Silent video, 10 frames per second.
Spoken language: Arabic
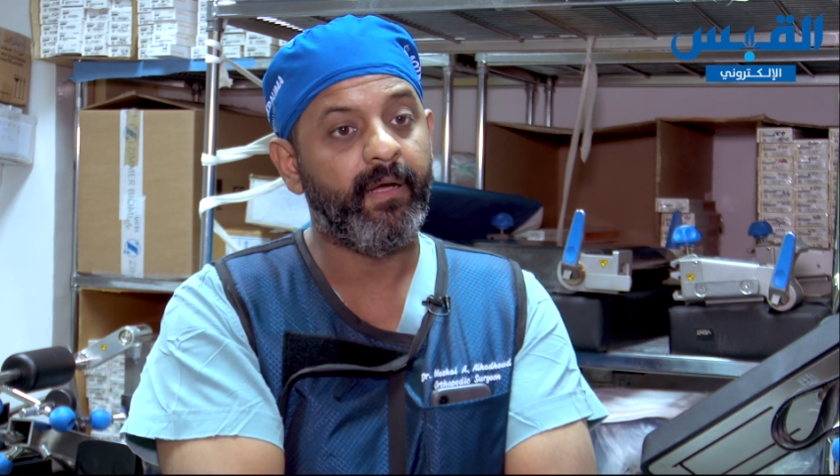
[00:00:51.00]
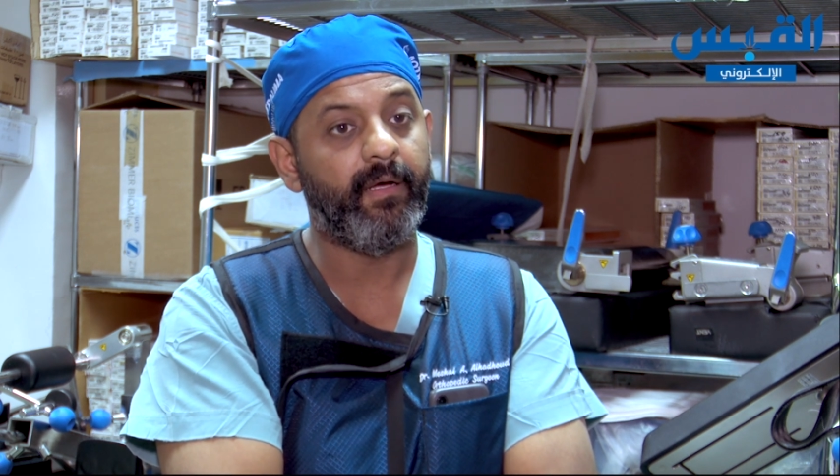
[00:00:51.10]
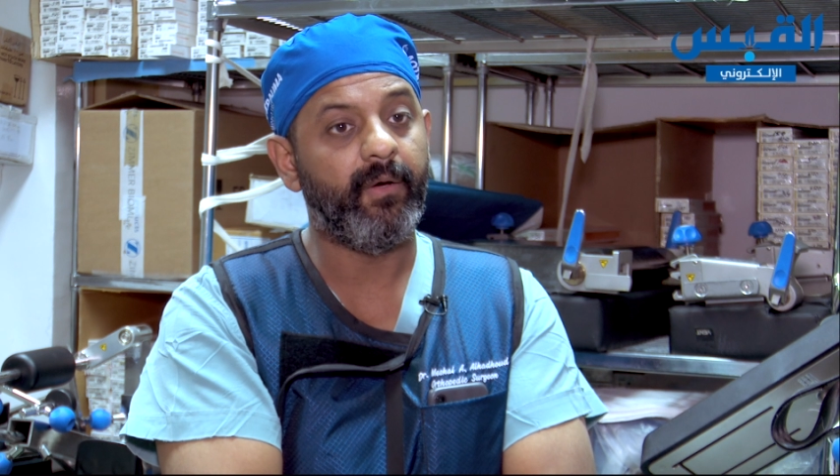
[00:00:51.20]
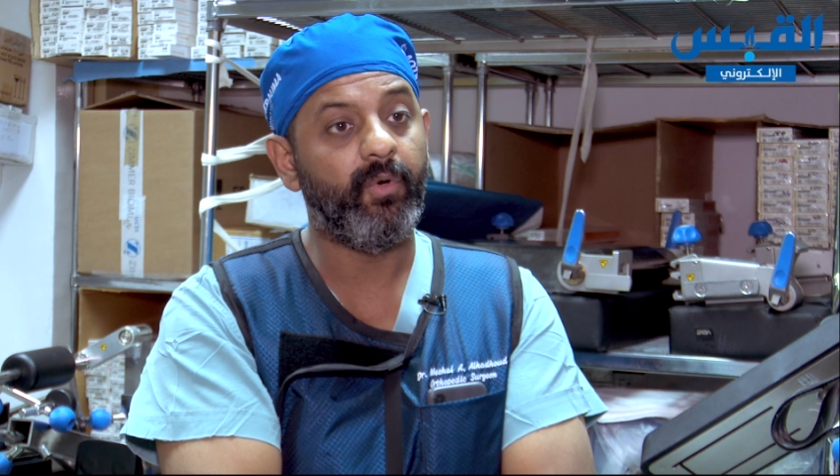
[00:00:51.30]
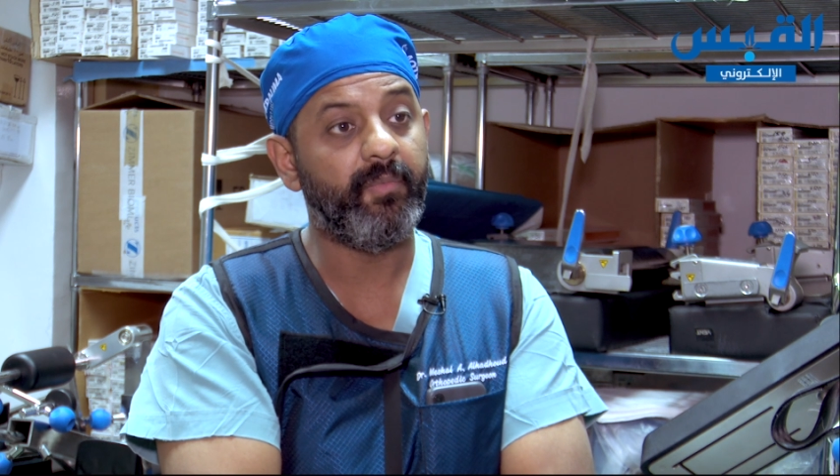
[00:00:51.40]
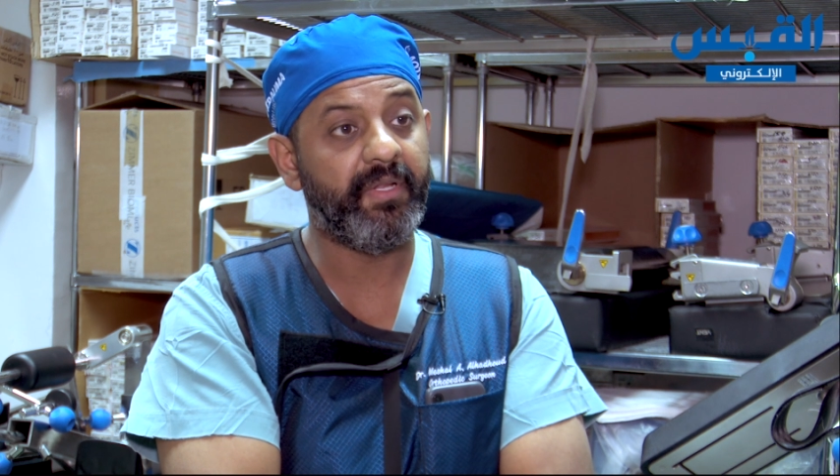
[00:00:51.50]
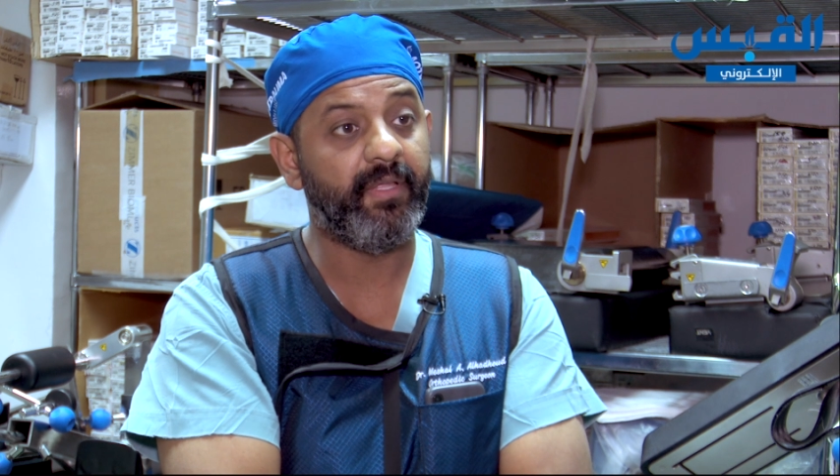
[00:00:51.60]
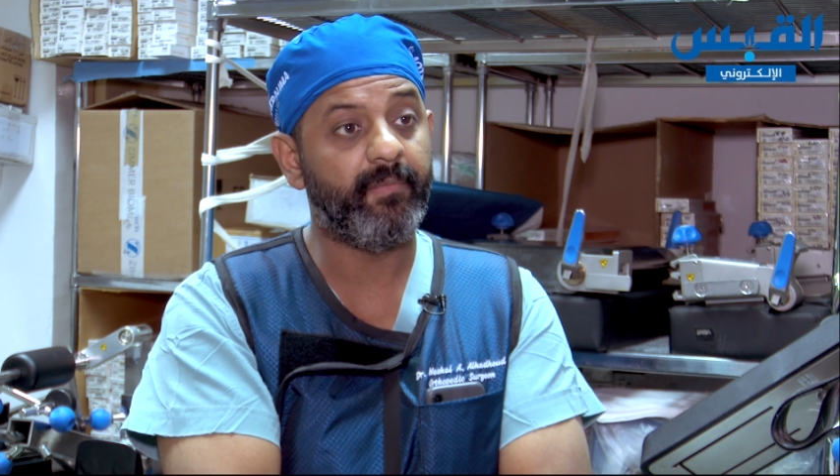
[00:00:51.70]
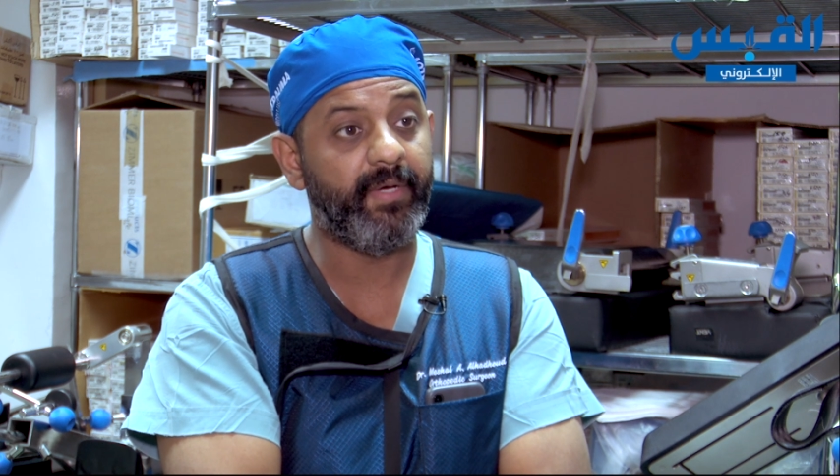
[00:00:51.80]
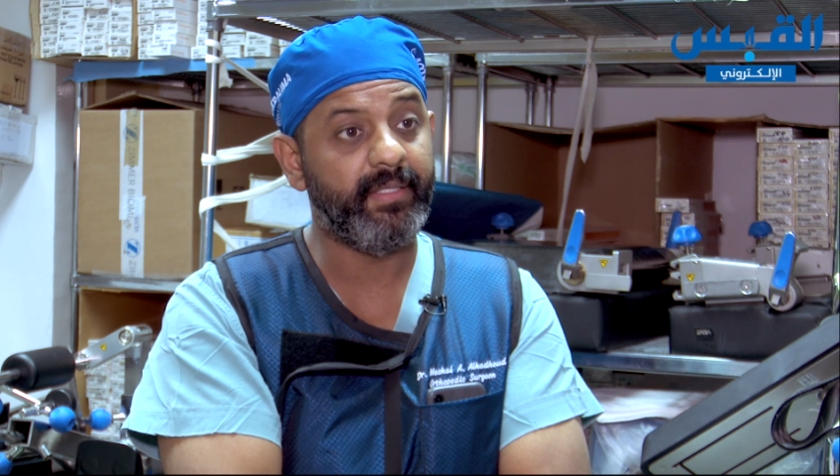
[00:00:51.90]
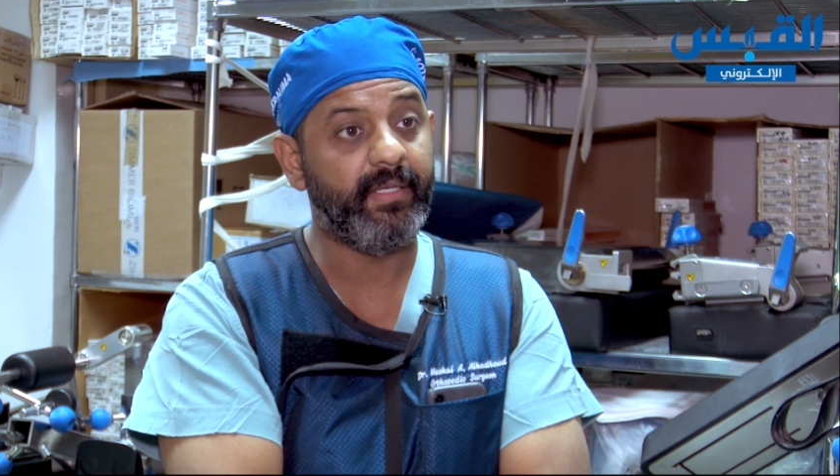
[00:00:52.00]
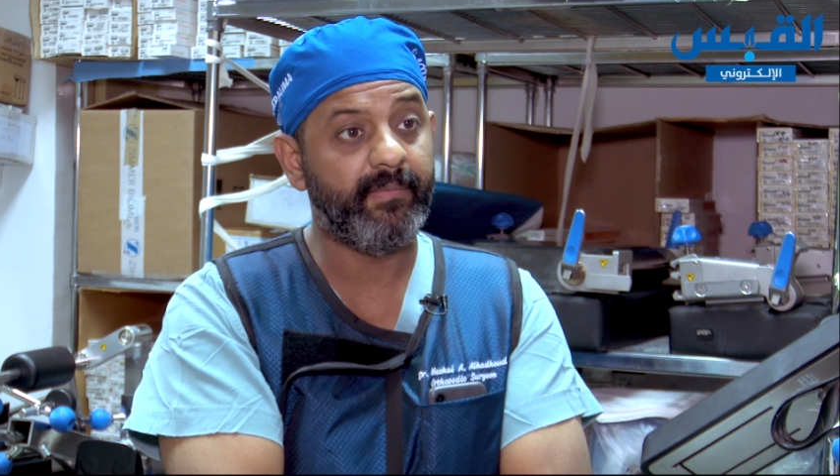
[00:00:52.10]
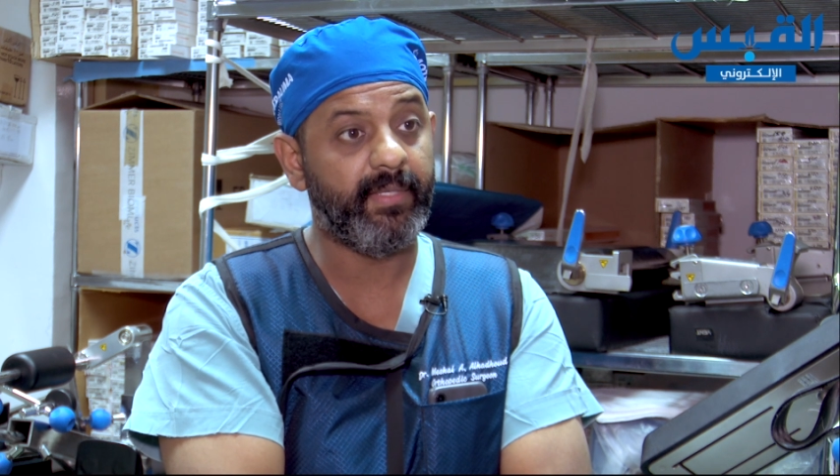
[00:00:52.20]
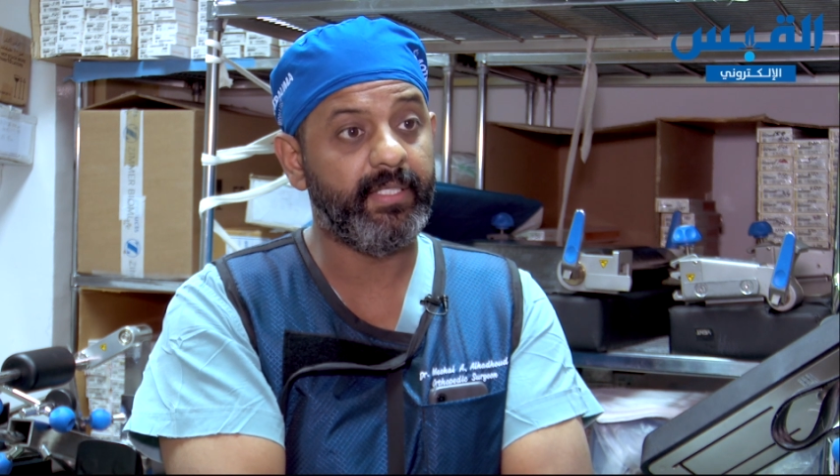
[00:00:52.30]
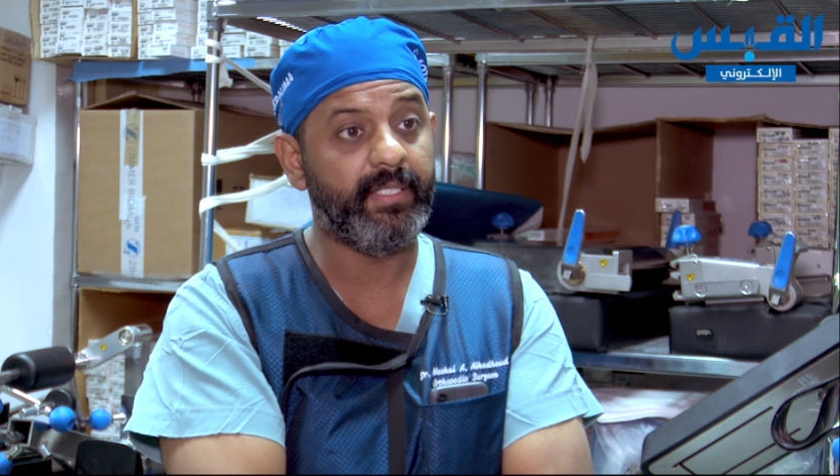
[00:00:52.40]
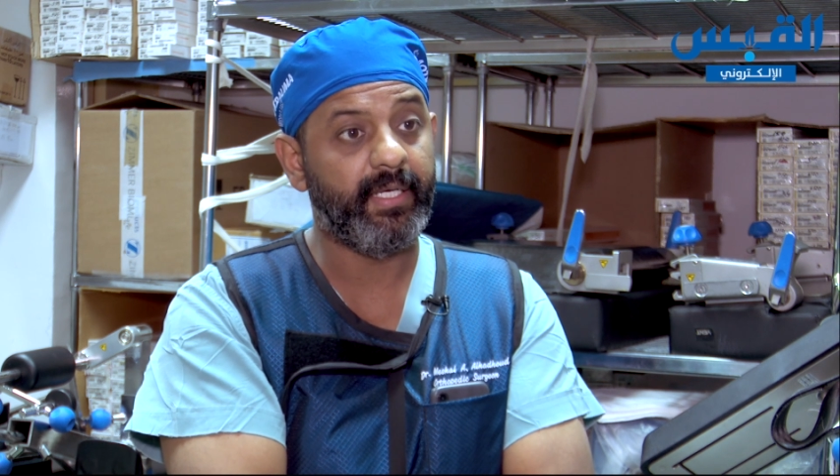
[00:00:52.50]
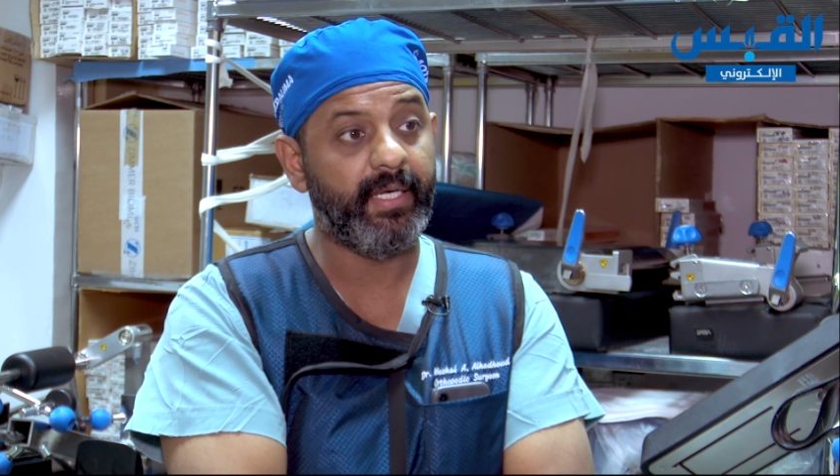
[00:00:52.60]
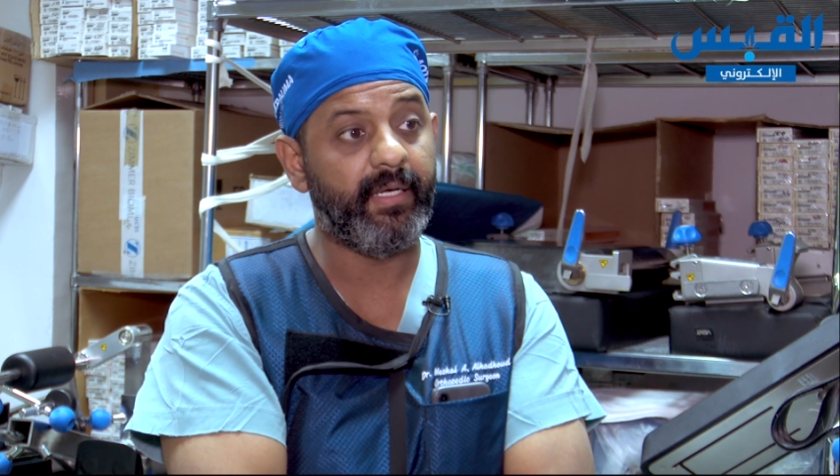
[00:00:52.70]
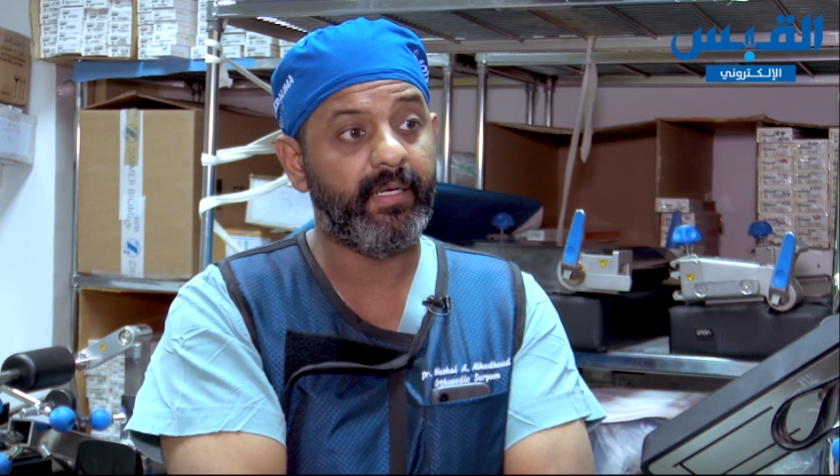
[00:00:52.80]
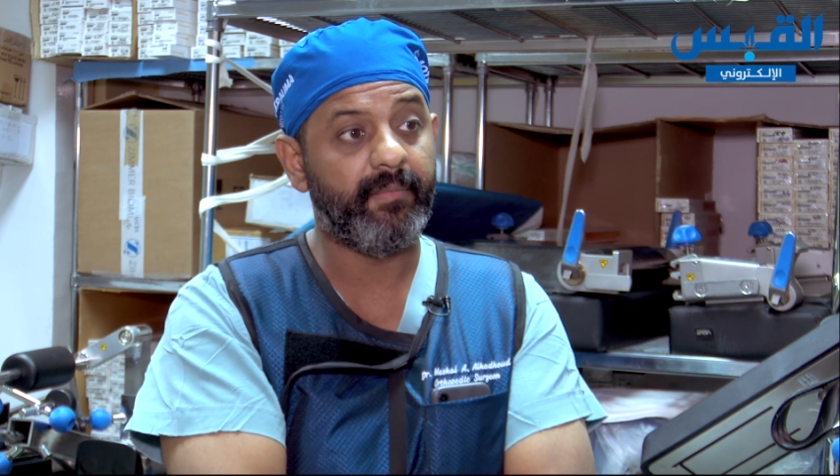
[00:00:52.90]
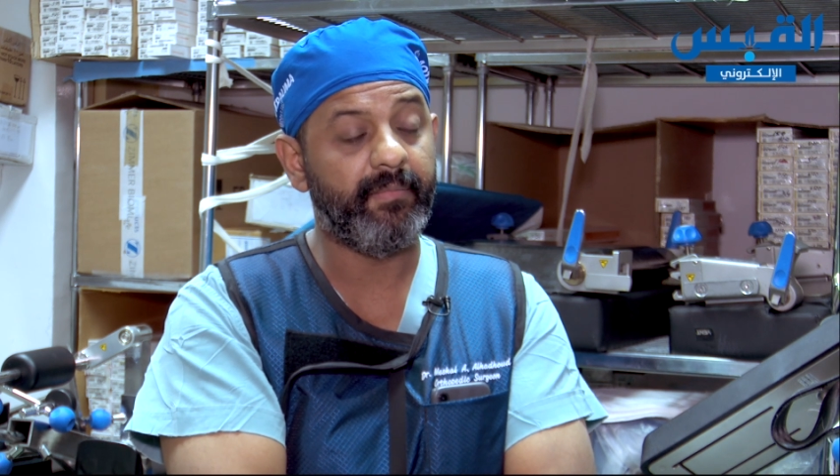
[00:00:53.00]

آه، والمريض بعد العملية